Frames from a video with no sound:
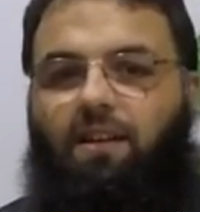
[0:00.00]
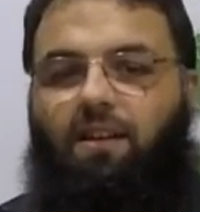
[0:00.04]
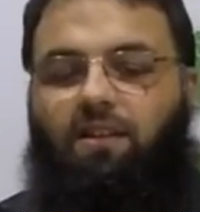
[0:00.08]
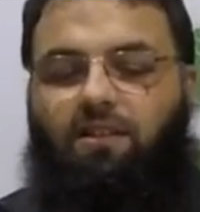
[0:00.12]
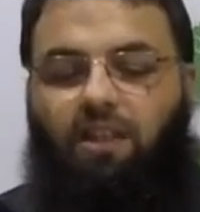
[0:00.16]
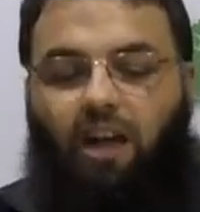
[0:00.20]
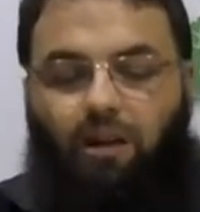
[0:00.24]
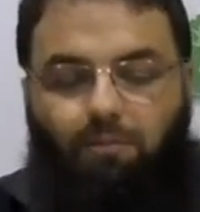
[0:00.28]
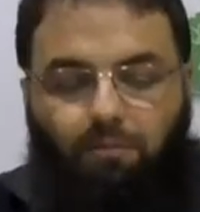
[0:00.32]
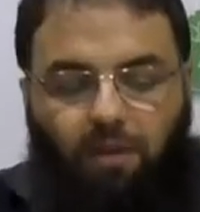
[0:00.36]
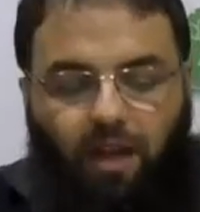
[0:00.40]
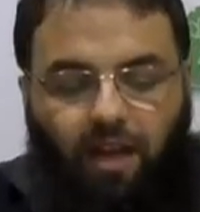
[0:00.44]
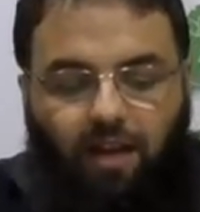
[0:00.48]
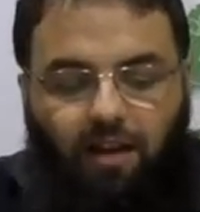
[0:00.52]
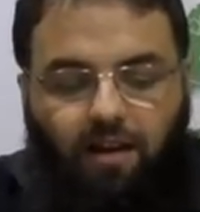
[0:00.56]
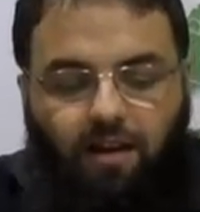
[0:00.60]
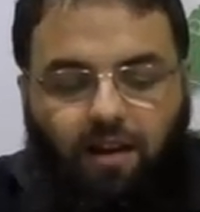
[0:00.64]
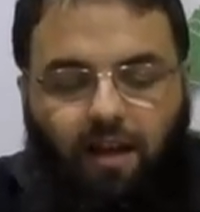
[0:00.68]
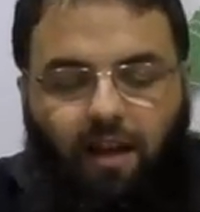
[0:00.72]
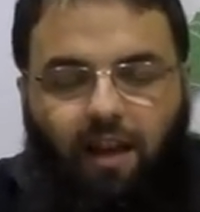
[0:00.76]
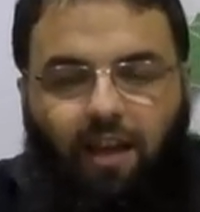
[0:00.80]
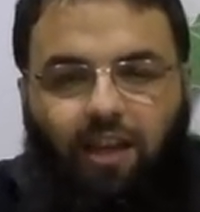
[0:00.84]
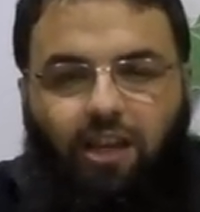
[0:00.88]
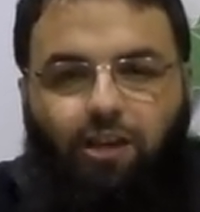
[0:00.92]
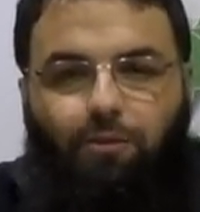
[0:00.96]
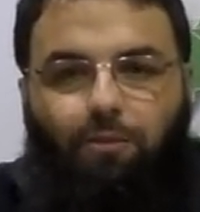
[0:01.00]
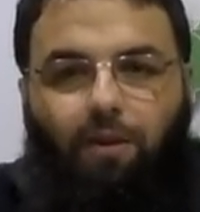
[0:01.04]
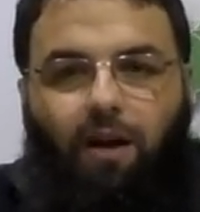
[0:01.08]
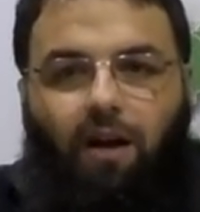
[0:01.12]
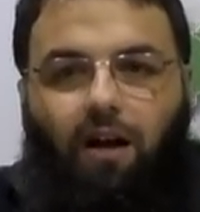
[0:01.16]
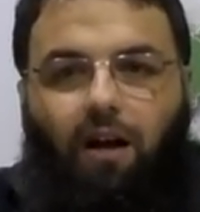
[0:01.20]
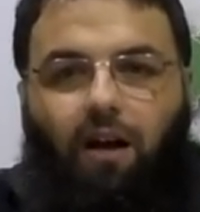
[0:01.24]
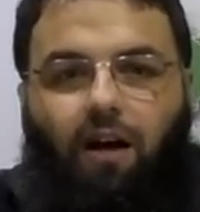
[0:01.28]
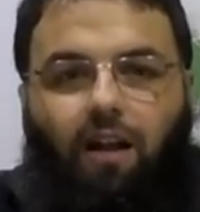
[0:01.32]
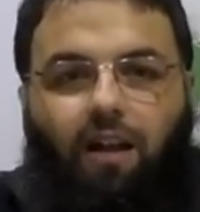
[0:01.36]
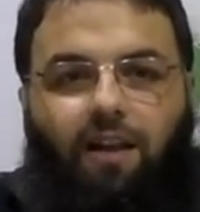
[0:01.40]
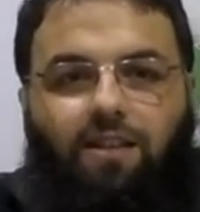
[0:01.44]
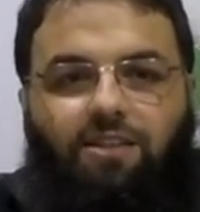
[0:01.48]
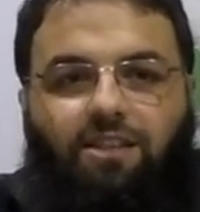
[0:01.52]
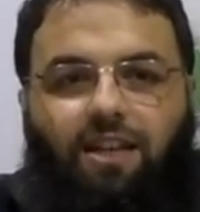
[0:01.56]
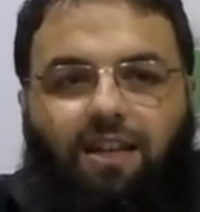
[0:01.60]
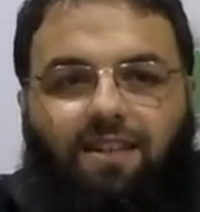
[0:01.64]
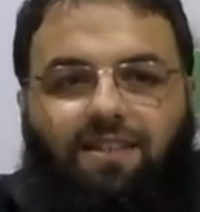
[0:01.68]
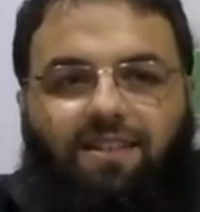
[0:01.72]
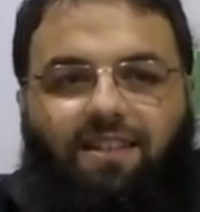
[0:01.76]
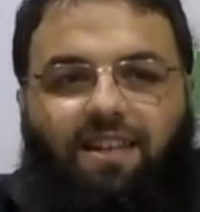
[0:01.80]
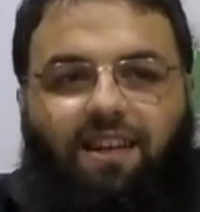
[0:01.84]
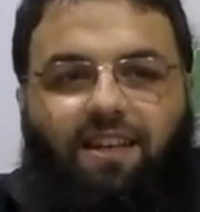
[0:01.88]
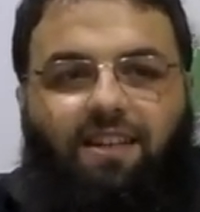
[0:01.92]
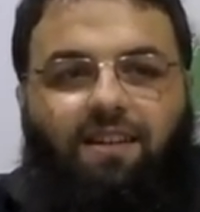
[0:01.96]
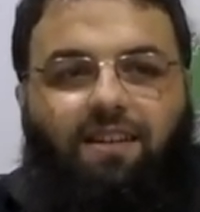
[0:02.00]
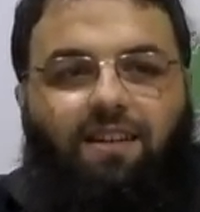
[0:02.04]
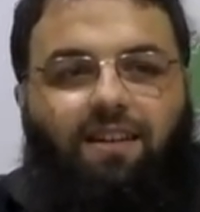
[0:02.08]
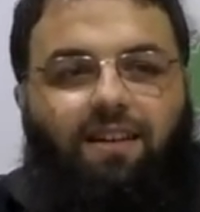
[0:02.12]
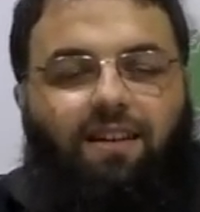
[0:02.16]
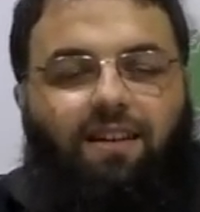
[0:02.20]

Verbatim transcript: Tam eline ekmeği alacaksın.